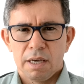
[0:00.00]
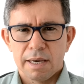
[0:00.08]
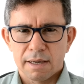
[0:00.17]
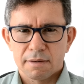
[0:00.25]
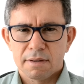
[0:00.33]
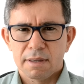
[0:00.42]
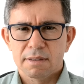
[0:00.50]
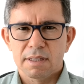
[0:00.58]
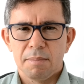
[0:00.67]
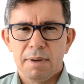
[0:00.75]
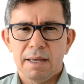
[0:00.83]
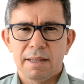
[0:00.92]
Esta
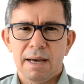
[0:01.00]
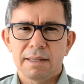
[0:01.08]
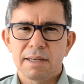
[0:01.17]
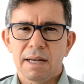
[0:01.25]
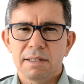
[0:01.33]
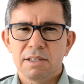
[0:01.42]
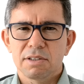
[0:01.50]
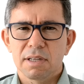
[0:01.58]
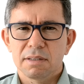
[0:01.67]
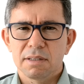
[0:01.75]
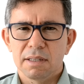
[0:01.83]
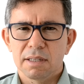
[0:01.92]
semana, a
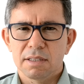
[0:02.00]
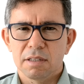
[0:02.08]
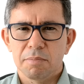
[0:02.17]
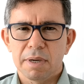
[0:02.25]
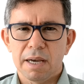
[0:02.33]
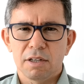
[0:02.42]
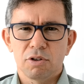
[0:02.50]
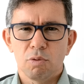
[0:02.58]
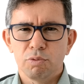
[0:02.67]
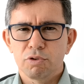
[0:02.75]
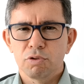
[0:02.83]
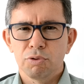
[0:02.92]
radialista Sandra Sibeli deu
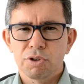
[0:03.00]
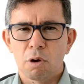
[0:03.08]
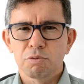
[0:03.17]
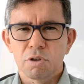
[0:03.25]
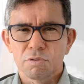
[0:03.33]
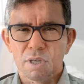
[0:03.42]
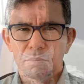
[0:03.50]
um susto aos seus